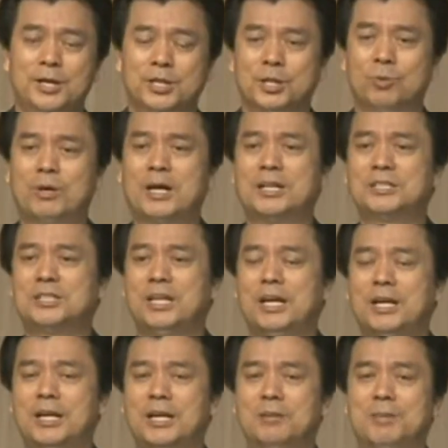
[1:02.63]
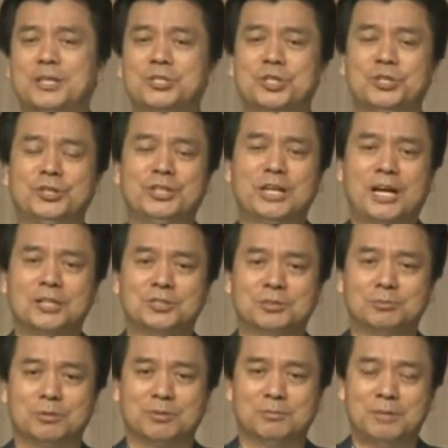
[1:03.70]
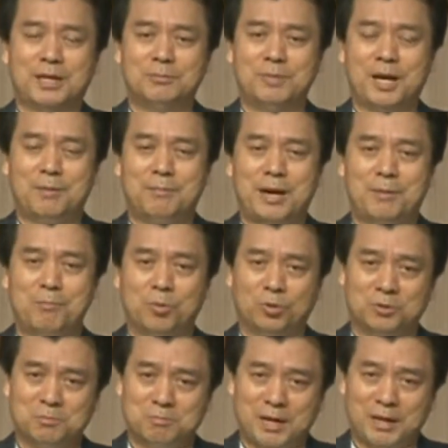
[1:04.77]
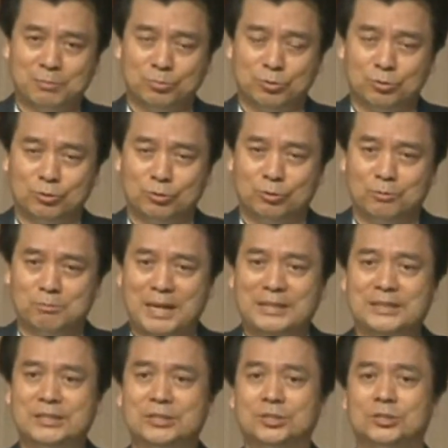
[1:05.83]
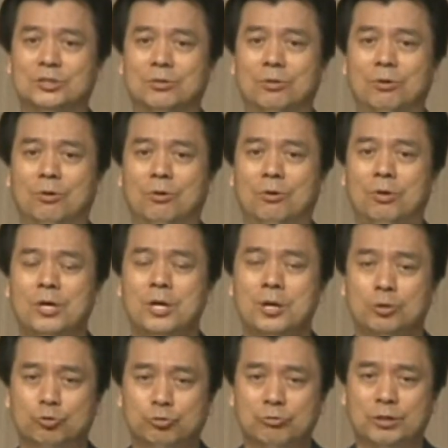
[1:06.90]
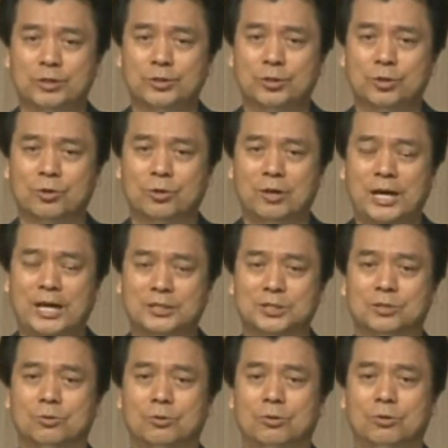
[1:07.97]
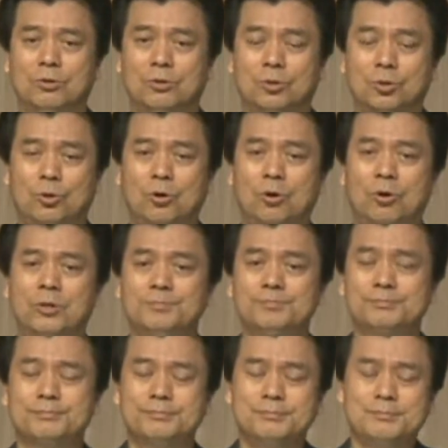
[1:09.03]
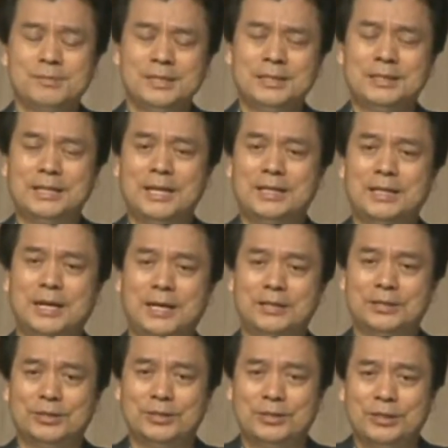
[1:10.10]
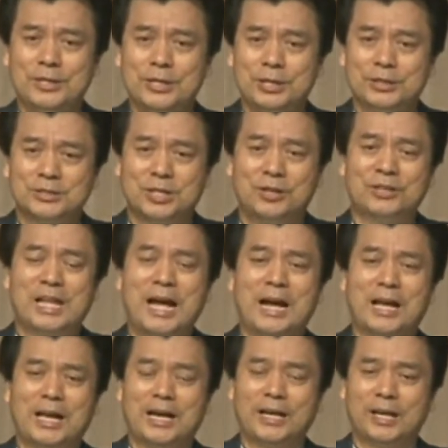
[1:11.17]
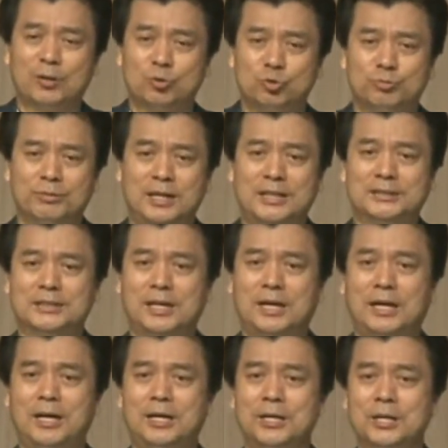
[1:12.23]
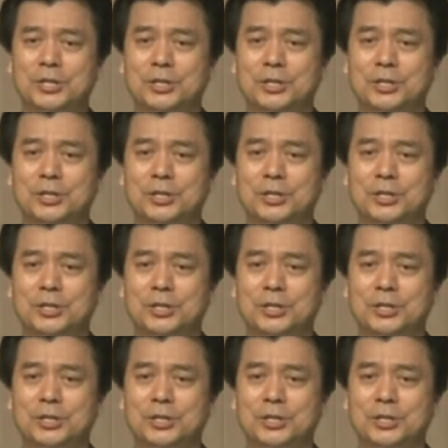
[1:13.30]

이와 같이 하나님의 전능하심으로 말미암아 모든 만물도 만드시고 구원도 하시고 또 그에 대하여 선악 간에 구분하사